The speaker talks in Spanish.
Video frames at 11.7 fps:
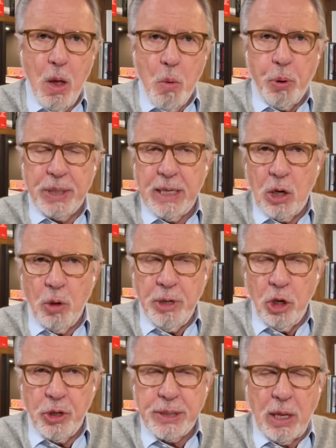Pues el
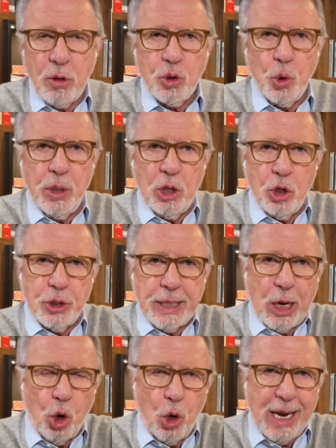gobierno de Estados Unidos
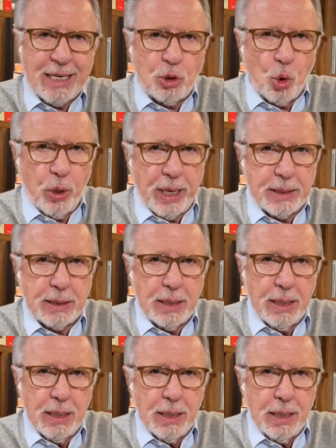dejó las
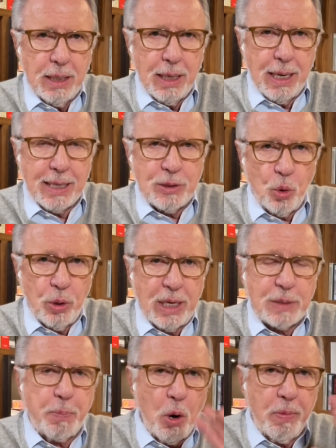dudas, las
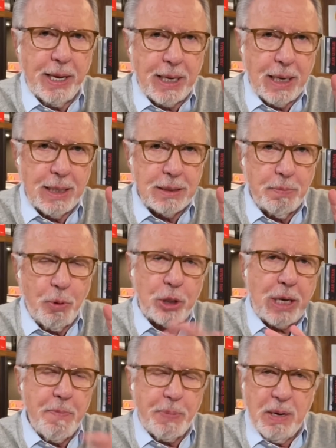dudas públicas,
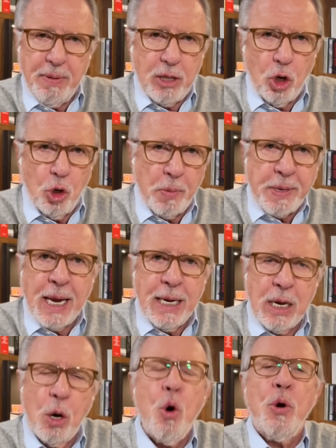porque en privado no había
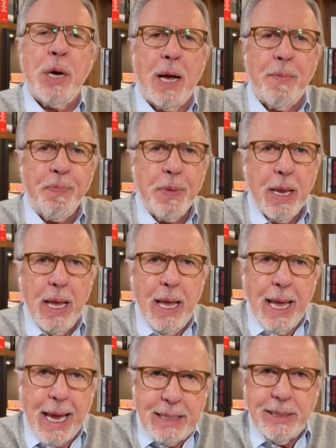ninguna.
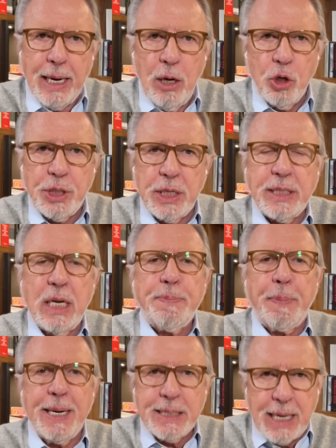Esta noche está
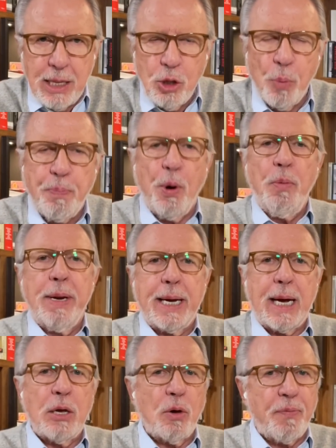expresando
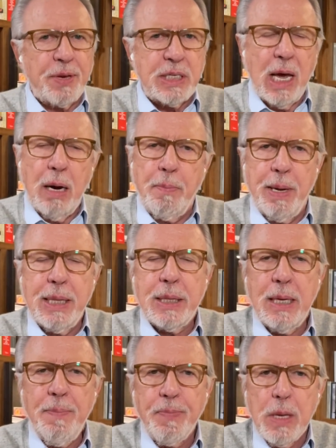pública y oficialmente